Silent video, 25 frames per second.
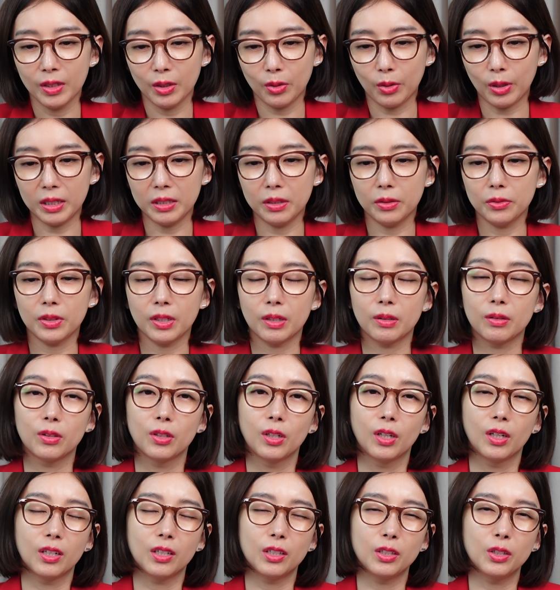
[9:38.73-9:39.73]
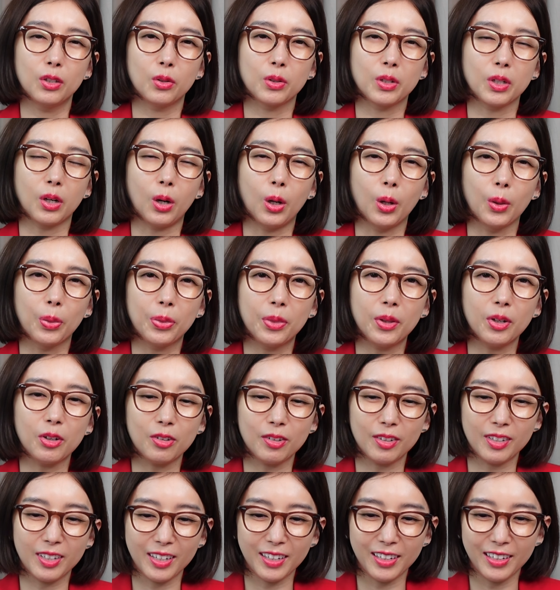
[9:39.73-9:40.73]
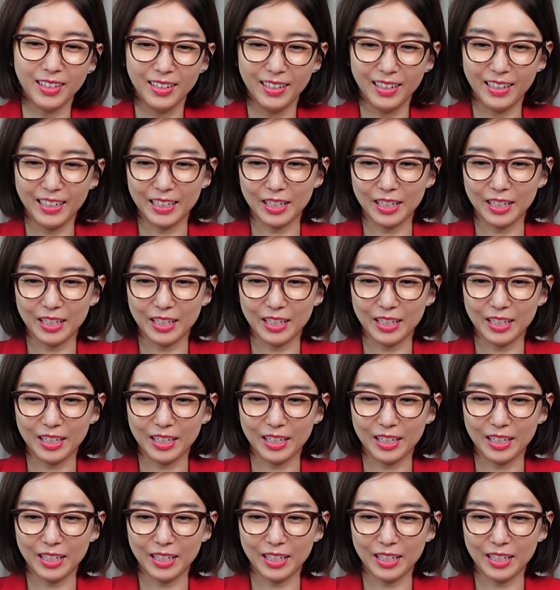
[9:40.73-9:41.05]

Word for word: 관련된 의혹이 어떻게